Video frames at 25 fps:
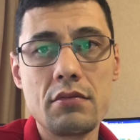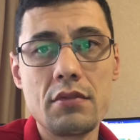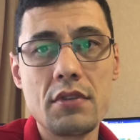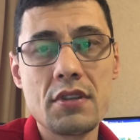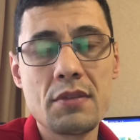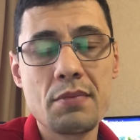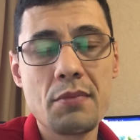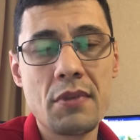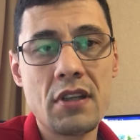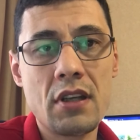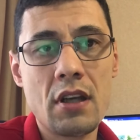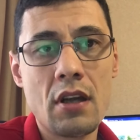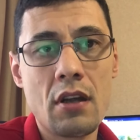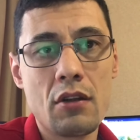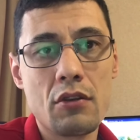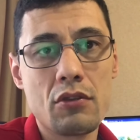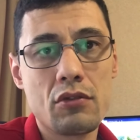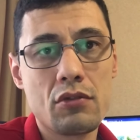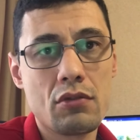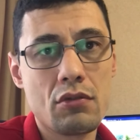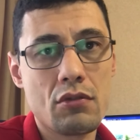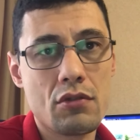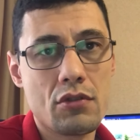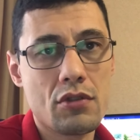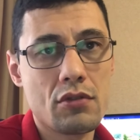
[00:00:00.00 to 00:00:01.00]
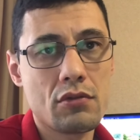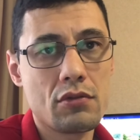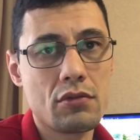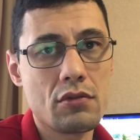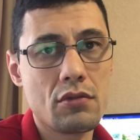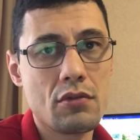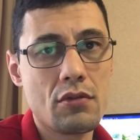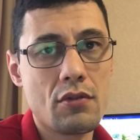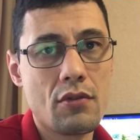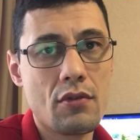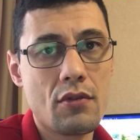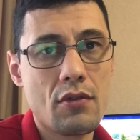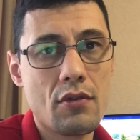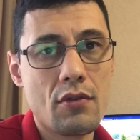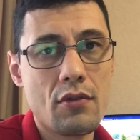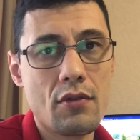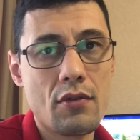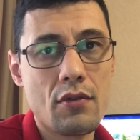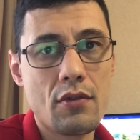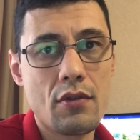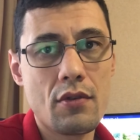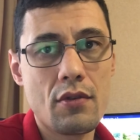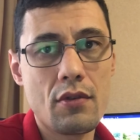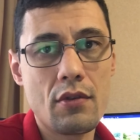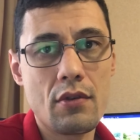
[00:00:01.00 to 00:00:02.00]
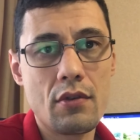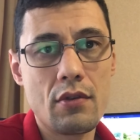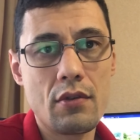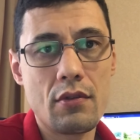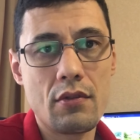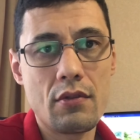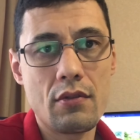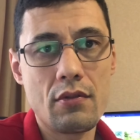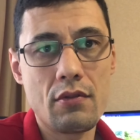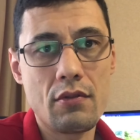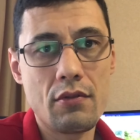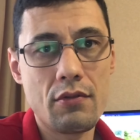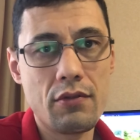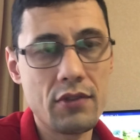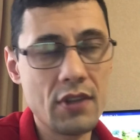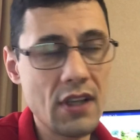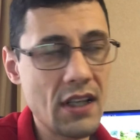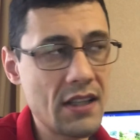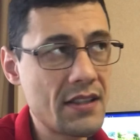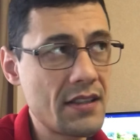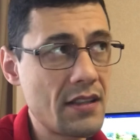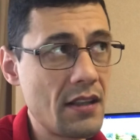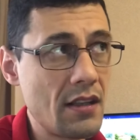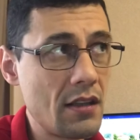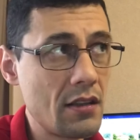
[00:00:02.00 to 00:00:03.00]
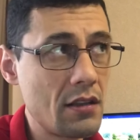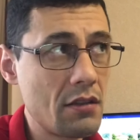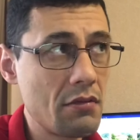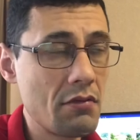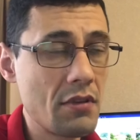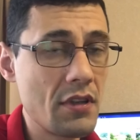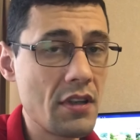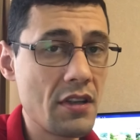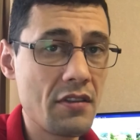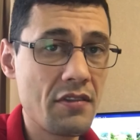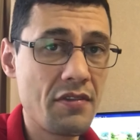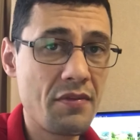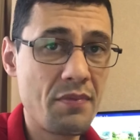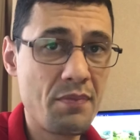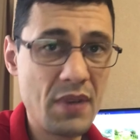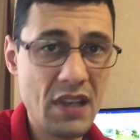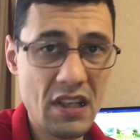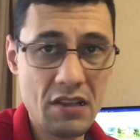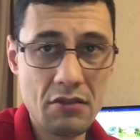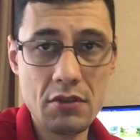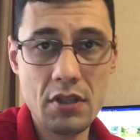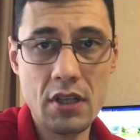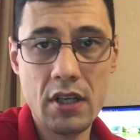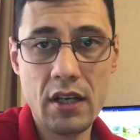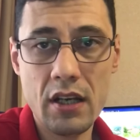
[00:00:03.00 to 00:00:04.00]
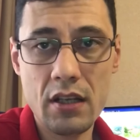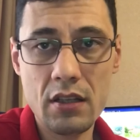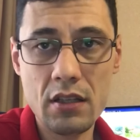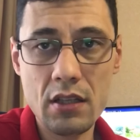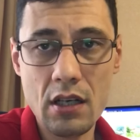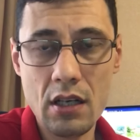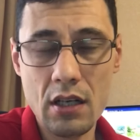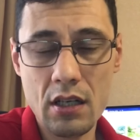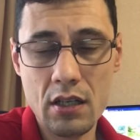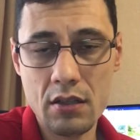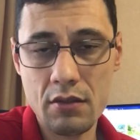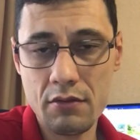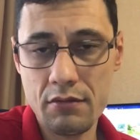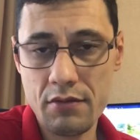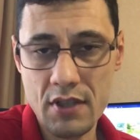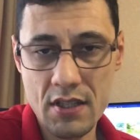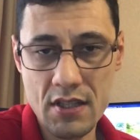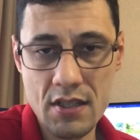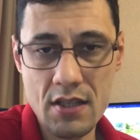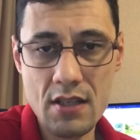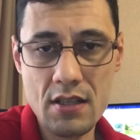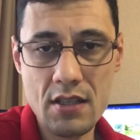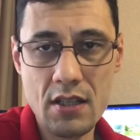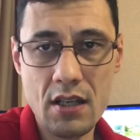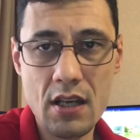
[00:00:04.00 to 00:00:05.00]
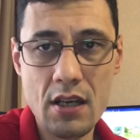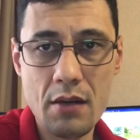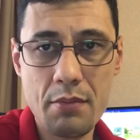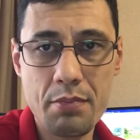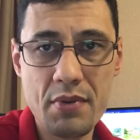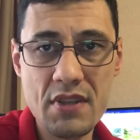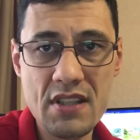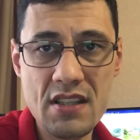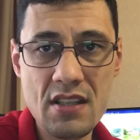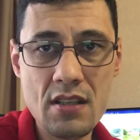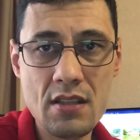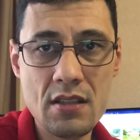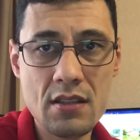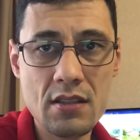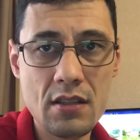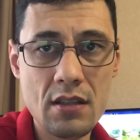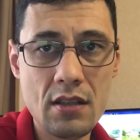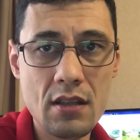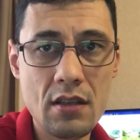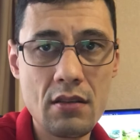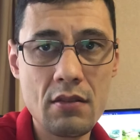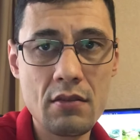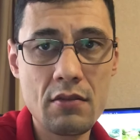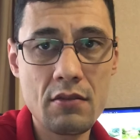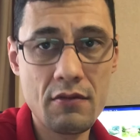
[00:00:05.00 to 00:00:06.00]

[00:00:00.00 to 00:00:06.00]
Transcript: несмотря на то, что власти Литвы в первых рядах в российской оппозиции,